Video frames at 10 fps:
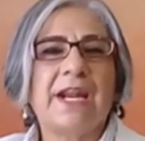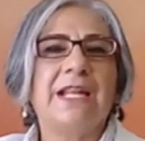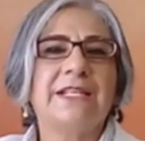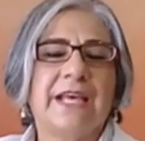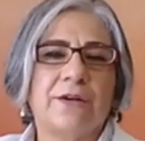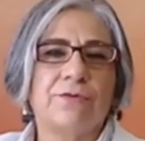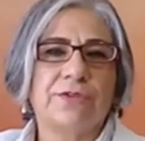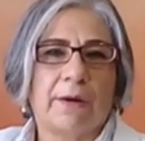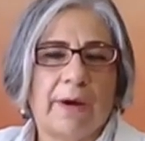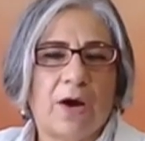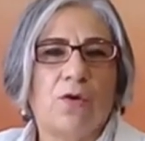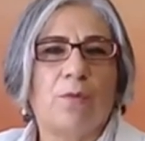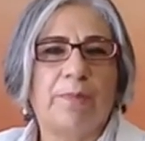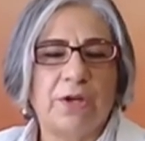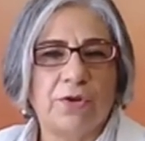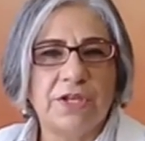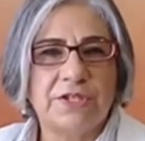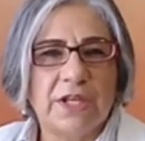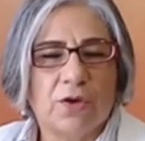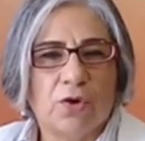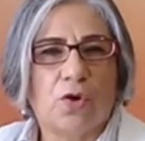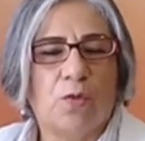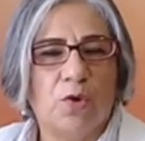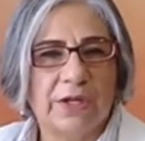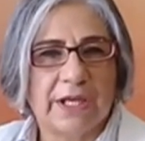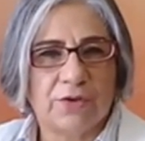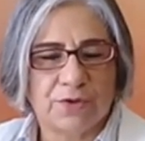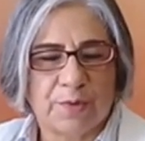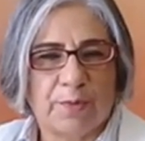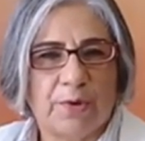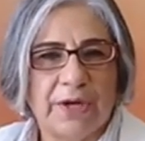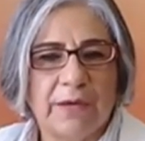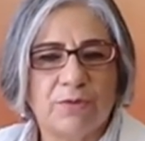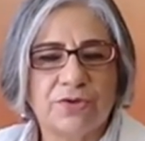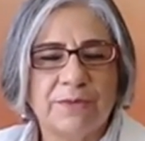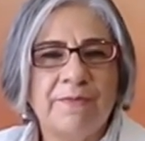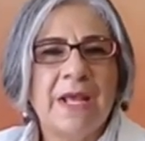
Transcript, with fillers: realizar un trabajo periodístico como el que nos proponemos.